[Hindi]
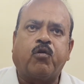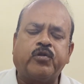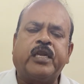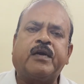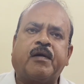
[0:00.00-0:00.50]

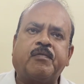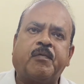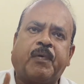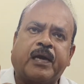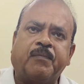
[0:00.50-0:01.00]
खोदने के बाद
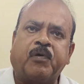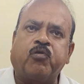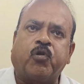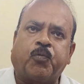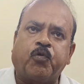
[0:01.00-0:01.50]
में बारम्बार
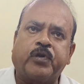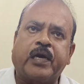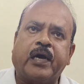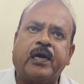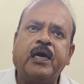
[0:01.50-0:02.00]
उनको फ़ोन
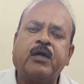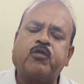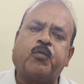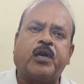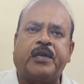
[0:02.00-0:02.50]
किया
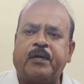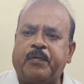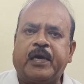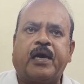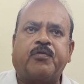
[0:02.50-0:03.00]
तो बोले नहीं
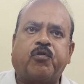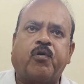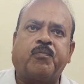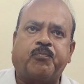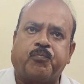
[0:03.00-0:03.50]
भैया
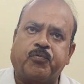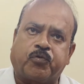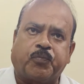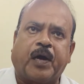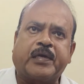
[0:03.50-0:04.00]
इसको
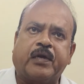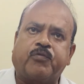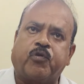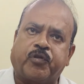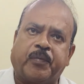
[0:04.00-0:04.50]
टुपा के
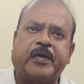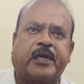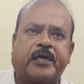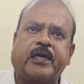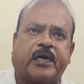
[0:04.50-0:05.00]
इसको सीमेंट
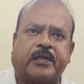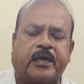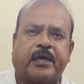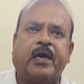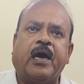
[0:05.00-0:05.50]
करके कर
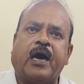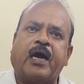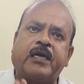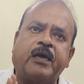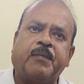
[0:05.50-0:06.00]
देंगे
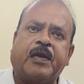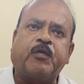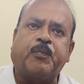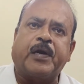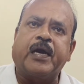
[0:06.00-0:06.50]
आज एक महीने
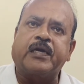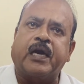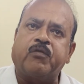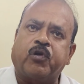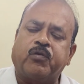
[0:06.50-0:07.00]
से पड़ा है
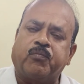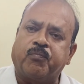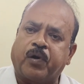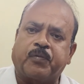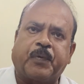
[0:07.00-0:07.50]
कहीं कोई
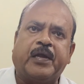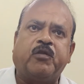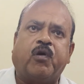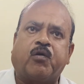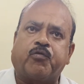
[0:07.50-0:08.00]
भरपाई
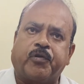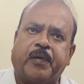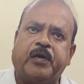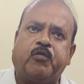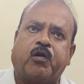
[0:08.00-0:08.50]
नहीं हुआ कोई
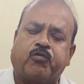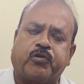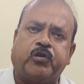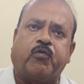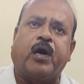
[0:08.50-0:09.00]
सीमेंट नहीं हुआ कुछ
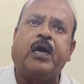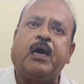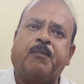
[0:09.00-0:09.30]
नहीं हुआ